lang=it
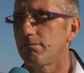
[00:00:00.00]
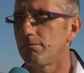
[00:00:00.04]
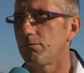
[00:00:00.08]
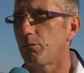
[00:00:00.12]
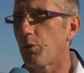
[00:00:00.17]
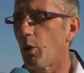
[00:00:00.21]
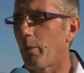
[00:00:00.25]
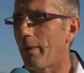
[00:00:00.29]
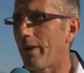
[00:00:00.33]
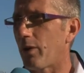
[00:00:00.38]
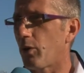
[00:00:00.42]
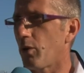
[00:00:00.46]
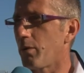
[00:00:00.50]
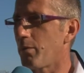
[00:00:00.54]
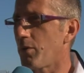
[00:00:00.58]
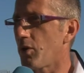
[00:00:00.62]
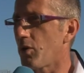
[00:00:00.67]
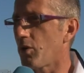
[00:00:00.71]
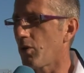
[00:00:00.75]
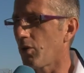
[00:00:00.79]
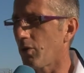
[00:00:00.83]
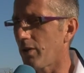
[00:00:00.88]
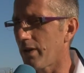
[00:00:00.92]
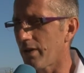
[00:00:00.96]
più o meno i
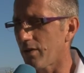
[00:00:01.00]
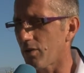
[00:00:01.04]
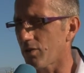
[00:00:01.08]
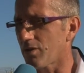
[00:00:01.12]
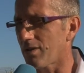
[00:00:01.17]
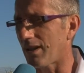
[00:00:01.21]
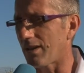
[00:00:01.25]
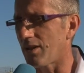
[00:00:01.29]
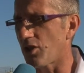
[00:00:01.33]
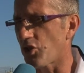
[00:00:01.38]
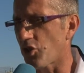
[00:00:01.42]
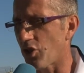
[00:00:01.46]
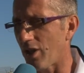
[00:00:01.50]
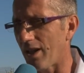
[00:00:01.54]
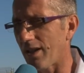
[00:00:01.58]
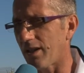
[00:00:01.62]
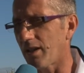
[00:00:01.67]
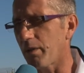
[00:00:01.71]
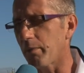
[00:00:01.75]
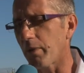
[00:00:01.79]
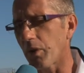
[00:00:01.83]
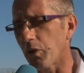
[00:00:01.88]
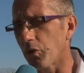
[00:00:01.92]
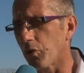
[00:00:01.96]
migliori sono stati
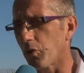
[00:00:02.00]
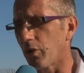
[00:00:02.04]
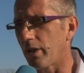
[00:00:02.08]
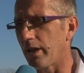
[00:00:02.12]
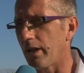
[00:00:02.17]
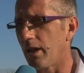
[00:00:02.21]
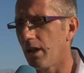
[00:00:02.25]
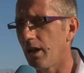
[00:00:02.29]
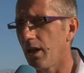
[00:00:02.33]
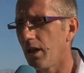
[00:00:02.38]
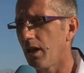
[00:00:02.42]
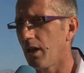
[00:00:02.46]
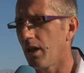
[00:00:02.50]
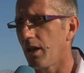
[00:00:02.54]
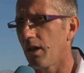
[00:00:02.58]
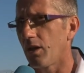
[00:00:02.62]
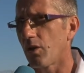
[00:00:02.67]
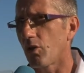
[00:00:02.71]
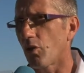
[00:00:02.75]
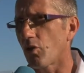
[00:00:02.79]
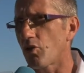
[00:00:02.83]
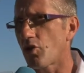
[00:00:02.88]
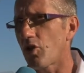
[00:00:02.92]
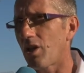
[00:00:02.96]
scelti, però noi
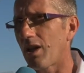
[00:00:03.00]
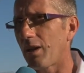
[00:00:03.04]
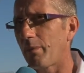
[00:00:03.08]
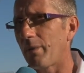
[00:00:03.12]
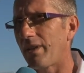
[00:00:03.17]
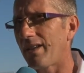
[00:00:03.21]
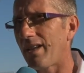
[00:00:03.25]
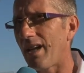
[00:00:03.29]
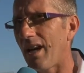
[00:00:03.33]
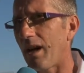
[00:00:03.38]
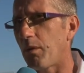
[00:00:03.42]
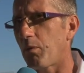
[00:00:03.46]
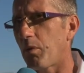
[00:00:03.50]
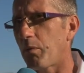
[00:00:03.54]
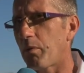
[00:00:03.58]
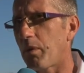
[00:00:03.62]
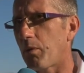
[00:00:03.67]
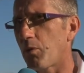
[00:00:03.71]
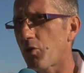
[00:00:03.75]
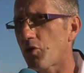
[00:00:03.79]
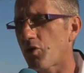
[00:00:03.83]
non ci lamentiamo, abbiamo